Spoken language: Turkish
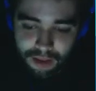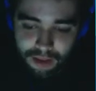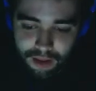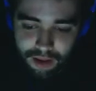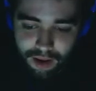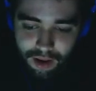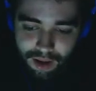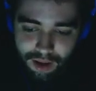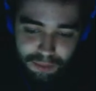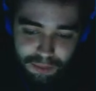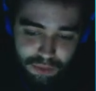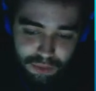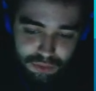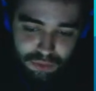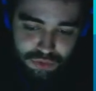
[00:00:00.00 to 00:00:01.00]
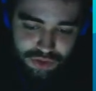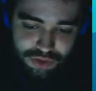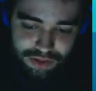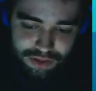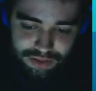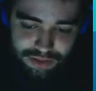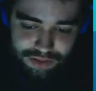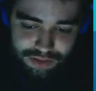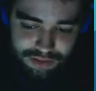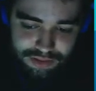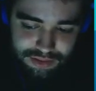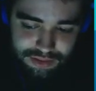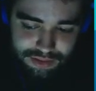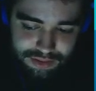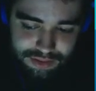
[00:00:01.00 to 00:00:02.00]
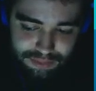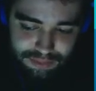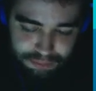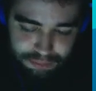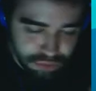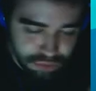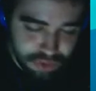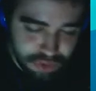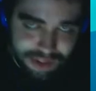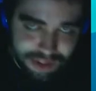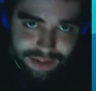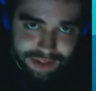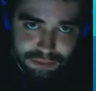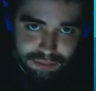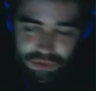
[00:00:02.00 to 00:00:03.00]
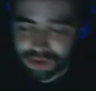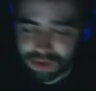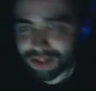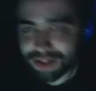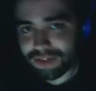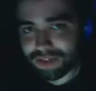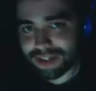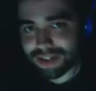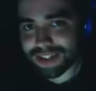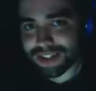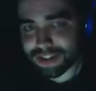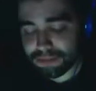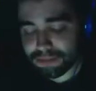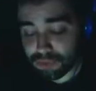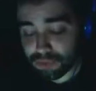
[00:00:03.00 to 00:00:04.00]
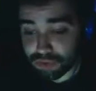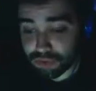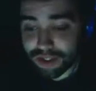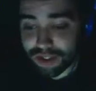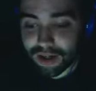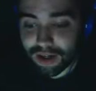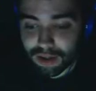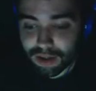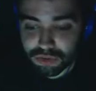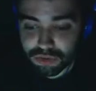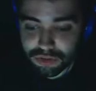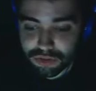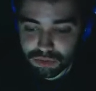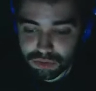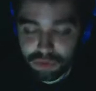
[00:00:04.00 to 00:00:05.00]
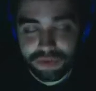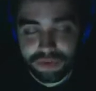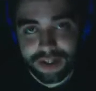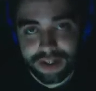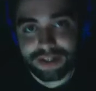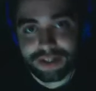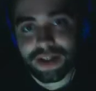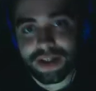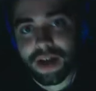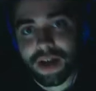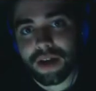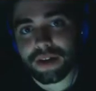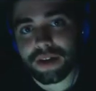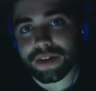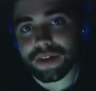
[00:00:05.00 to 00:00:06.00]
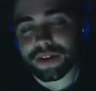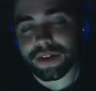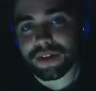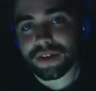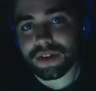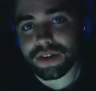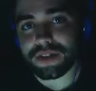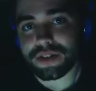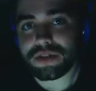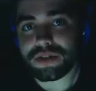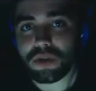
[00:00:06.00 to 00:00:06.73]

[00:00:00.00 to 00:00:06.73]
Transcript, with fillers: Hal böyle olunca e, Bulldozer, Bulldozer'dan vazgeçtim. Ürünleri hala üzerine duruyor fakat e, onun